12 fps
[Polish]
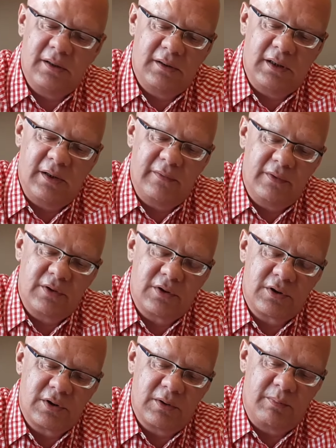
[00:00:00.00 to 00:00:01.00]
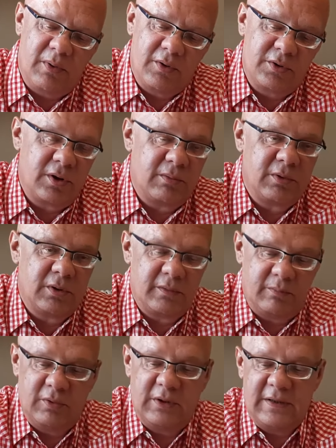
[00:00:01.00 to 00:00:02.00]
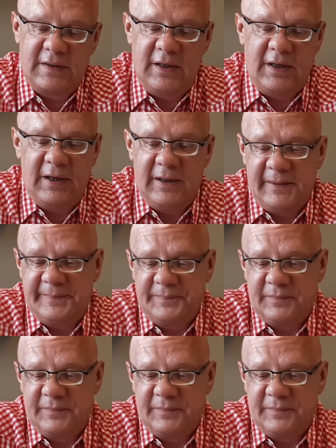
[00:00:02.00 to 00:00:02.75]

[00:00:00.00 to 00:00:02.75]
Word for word: najwyższy poziom no, Bundesligi, nie?